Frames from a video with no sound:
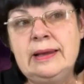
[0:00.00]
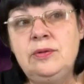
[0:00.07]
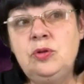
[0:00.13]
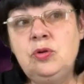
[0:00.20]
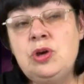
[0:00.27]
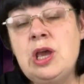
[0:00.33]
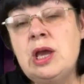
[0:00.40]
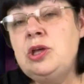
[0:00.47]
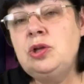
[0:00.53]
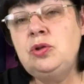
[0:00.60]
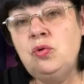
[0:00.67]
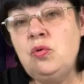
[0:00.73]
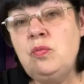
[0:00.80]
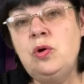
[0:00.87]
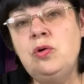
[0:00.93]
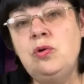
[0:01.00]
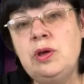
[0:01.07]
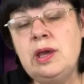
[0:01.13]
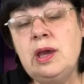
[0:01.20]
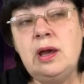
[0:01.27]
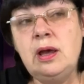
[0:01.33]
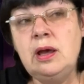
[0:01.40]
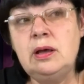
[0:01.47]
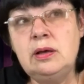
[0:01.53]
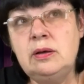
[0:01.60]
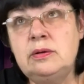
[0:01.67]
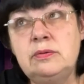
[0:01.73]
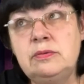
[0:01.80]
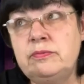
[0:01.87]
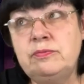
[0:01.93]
Ну, я не думаю, я